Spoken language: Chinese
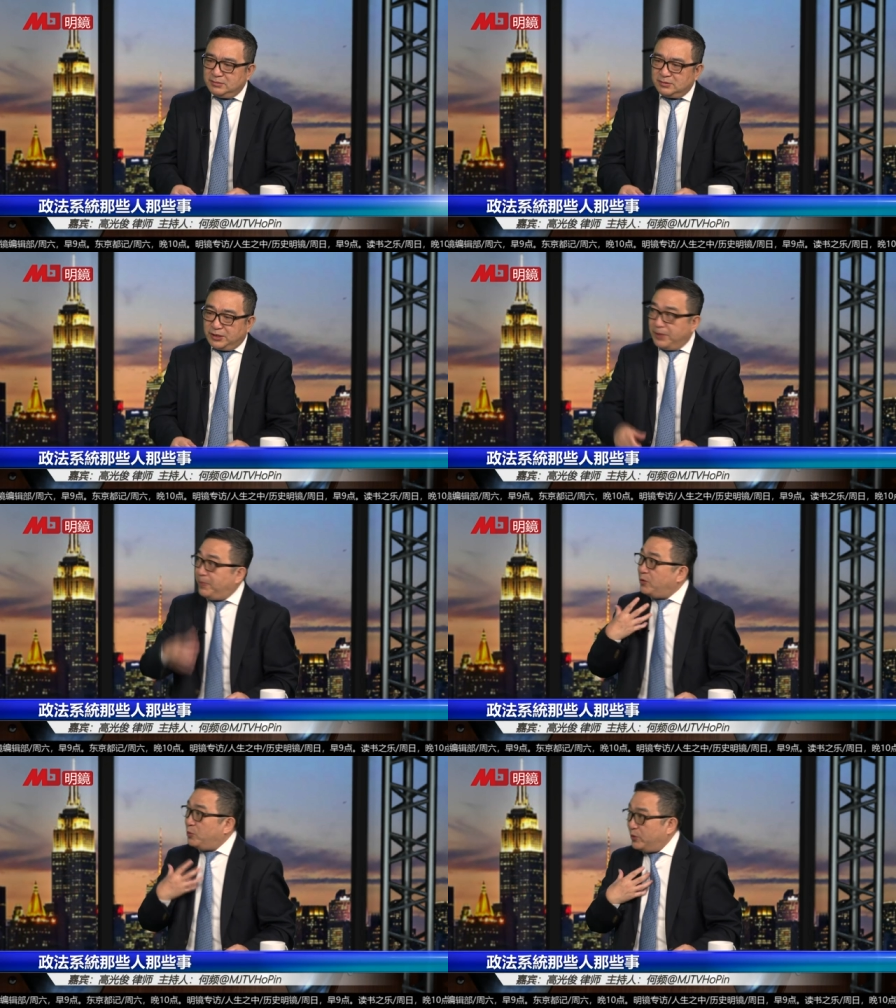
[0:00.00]
可能
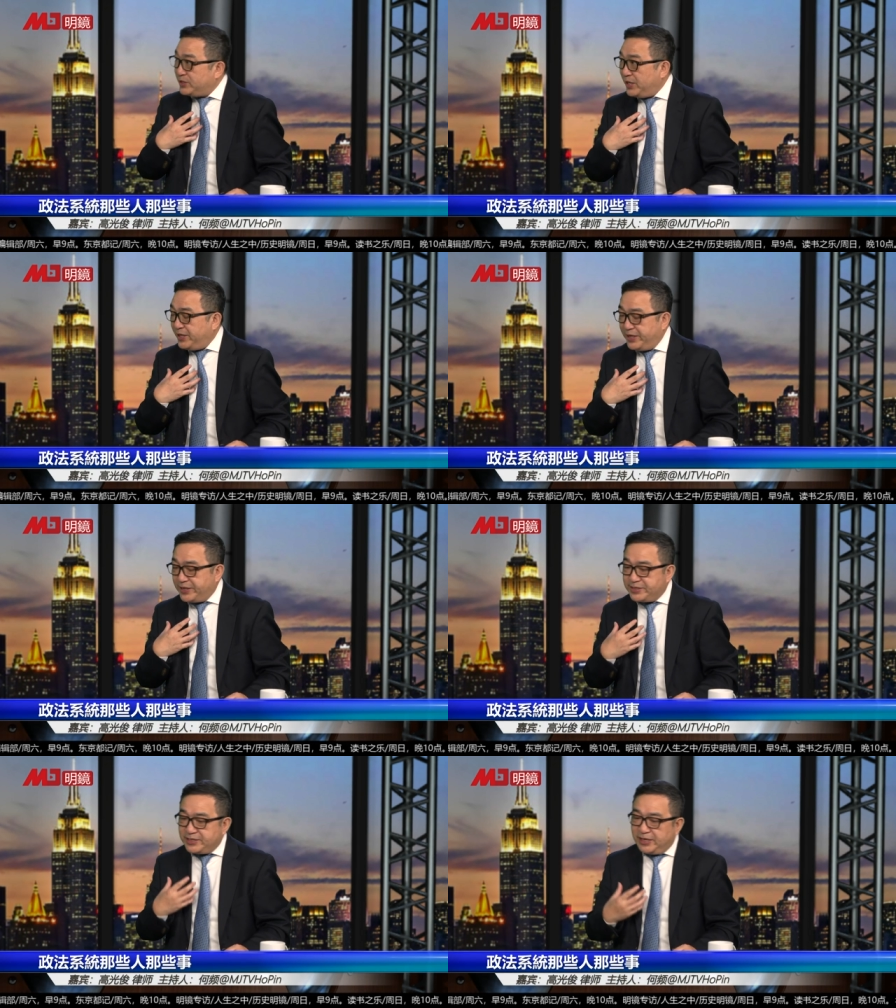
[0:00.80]
包括我在内
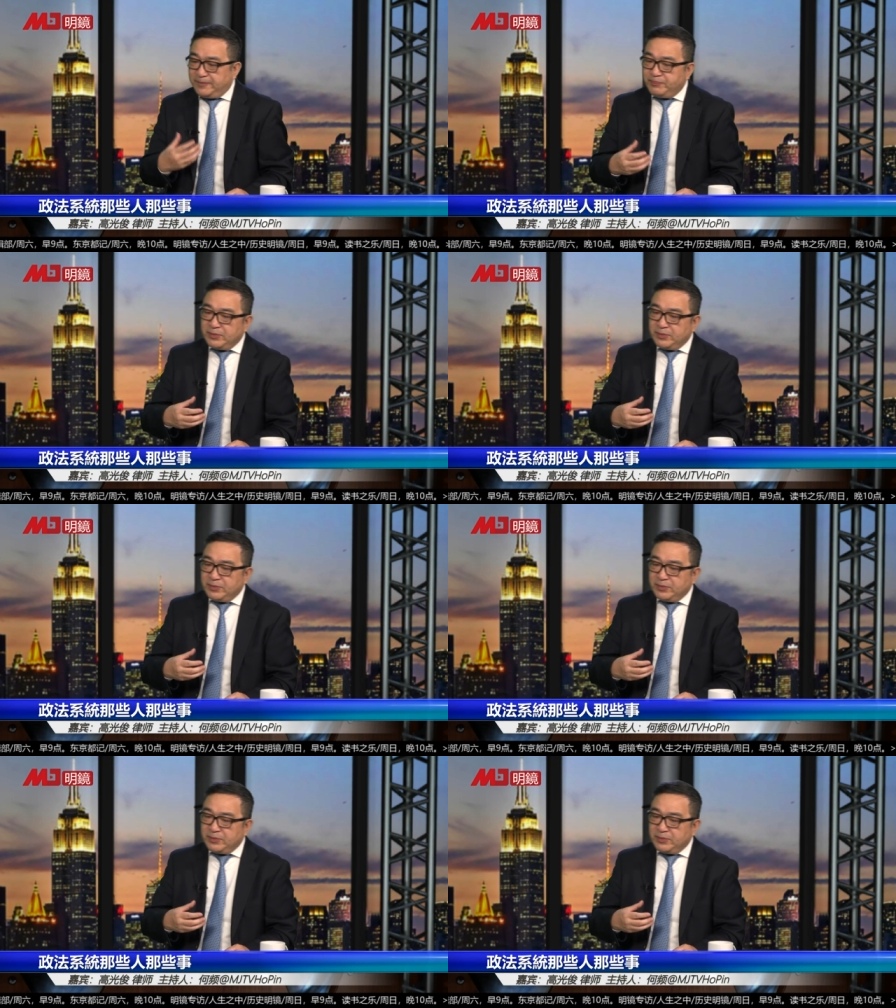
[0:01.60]
也是这样，